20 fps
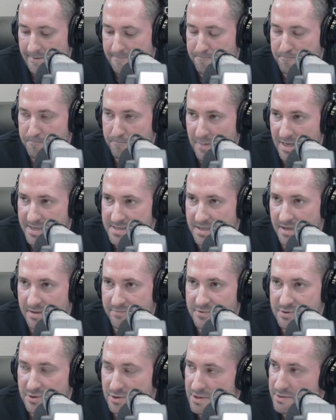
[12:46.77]
masa
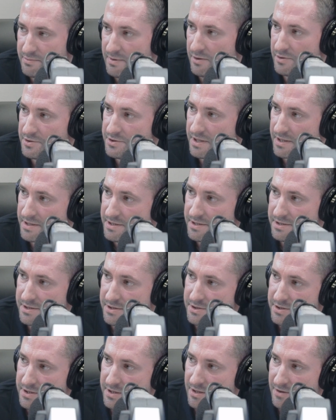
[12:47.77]
wzrosła o
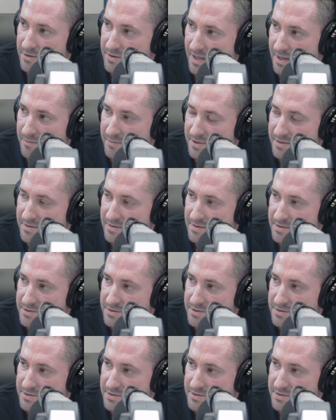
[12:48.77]
43 kg.